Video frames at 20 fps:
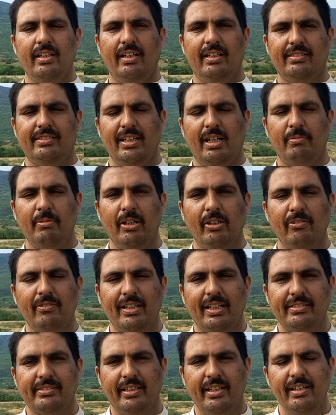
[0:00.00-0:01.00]
असलम
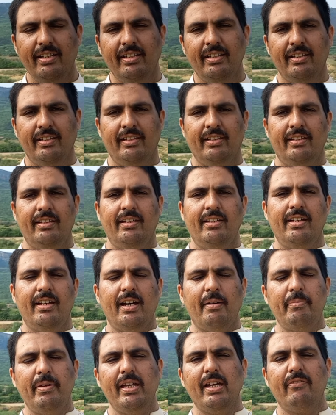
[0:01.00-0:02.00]
नाजरीन
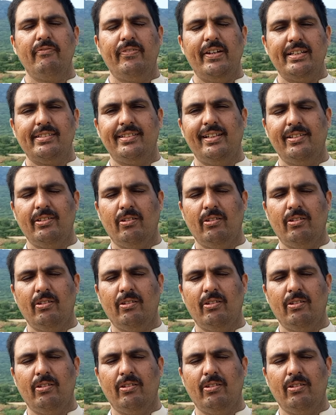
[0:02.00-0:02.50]
अभी हम फैसल